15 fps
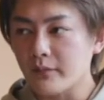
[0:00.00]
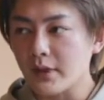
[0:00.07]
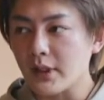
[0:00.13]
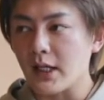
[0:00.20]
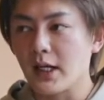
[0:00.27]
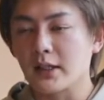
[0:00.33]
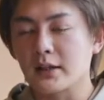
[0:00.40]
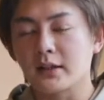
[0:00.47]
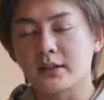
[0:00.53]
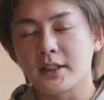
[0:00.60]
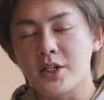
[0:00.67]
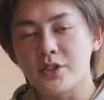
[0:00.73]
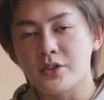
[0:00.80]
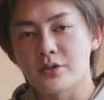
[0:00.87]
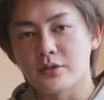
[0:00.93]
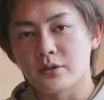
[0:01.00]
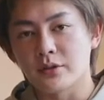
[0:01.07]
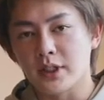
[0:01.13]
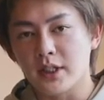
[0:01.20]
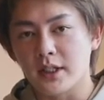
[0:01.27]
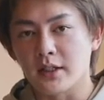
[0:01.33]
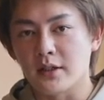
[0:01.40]
あ選手
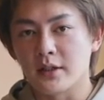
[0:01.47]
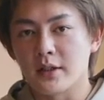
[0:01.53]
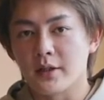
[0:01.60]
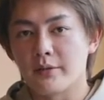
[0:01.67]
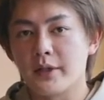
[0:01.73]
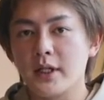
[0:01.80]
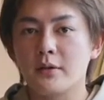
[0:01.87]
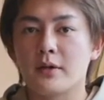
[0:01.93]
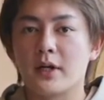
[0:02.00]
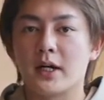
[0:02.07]
にフィーを